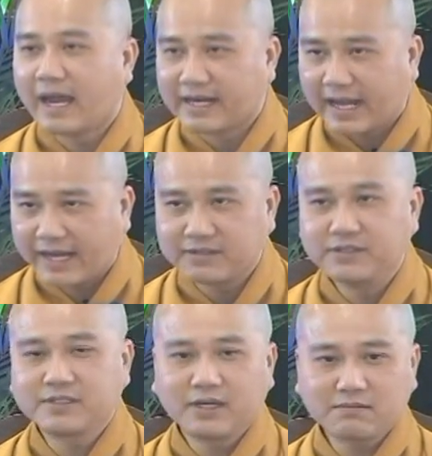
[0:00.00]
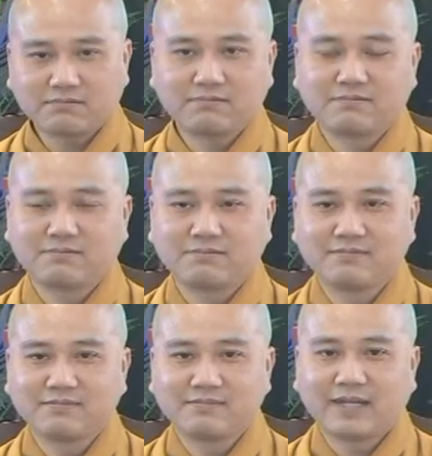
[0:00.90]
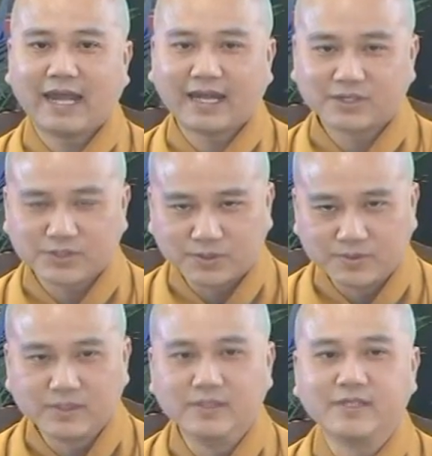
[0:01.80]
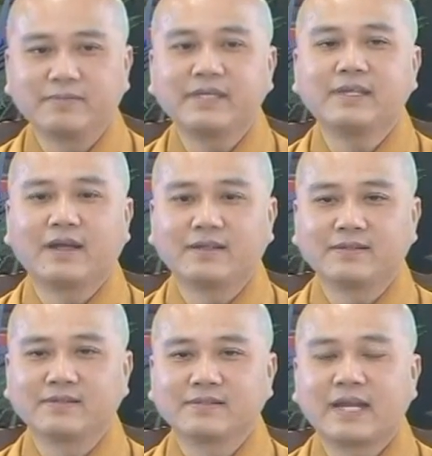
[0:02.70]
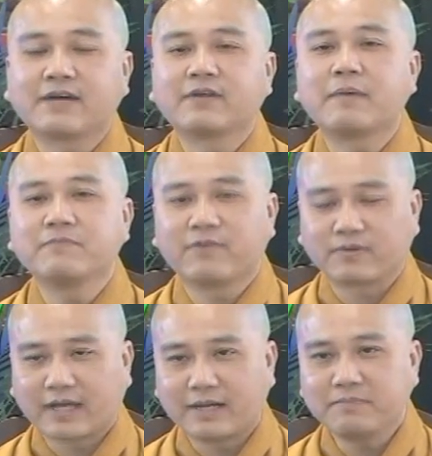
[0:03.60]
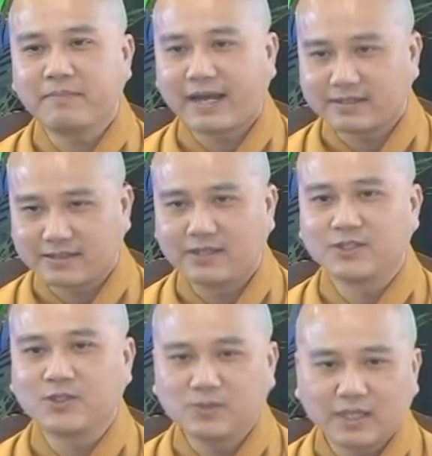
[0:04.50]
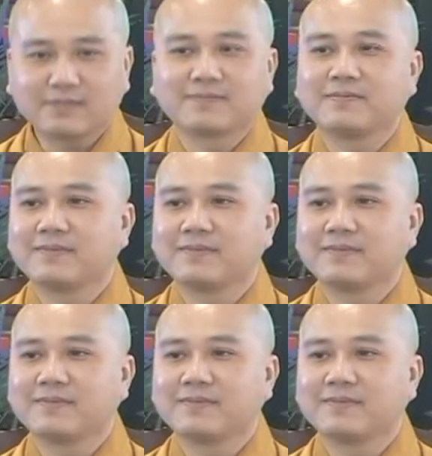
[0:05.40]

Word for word: Hàng ngàn người chết, hàng triệu người bây giờ đang lâm vào cảnh màn trời chiếu đất.